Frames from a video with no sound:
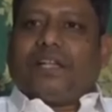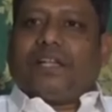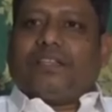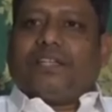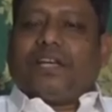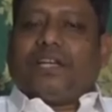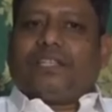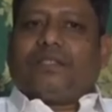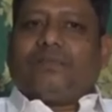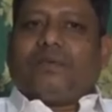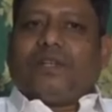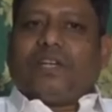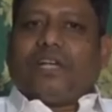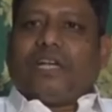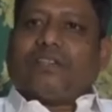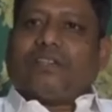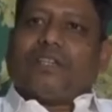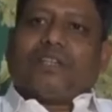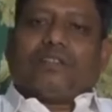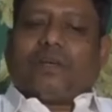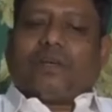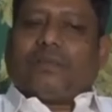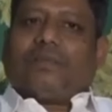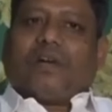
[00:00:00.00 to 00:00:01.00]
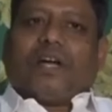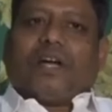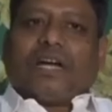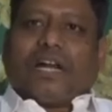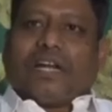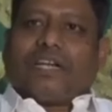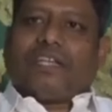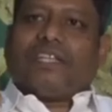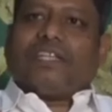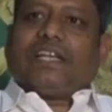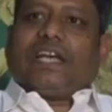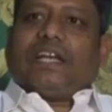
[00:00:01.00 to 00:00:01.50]
अध्यक्ष बन गया था तो सबका
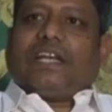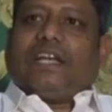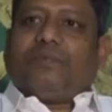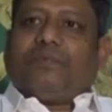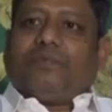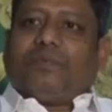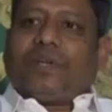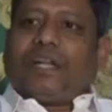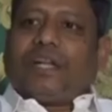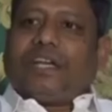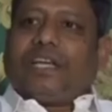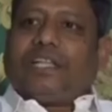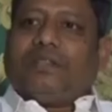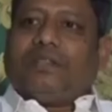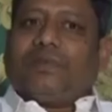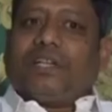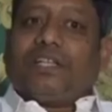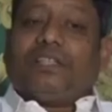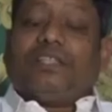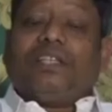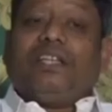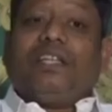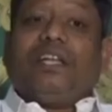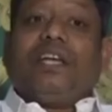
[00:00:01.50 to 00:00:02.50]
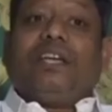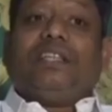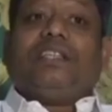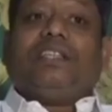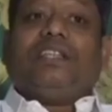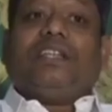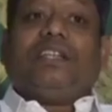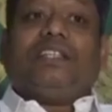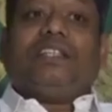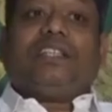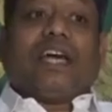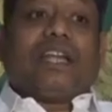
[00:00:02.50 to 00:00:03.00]
काटे जा रहे हैं पुराने आदमी का धीरे
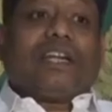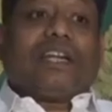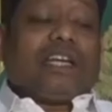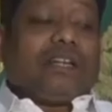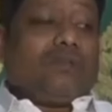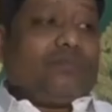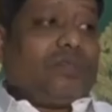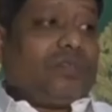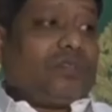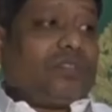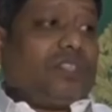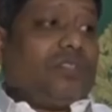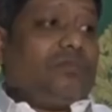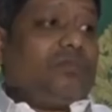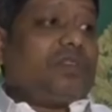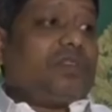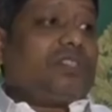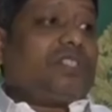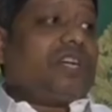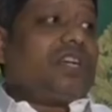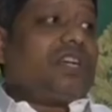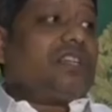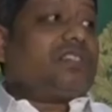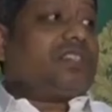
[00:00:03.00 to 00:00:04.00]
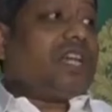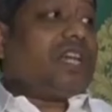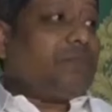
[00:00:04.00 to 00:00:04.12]
धीरे झारखंड मुक्ति मोर्चा का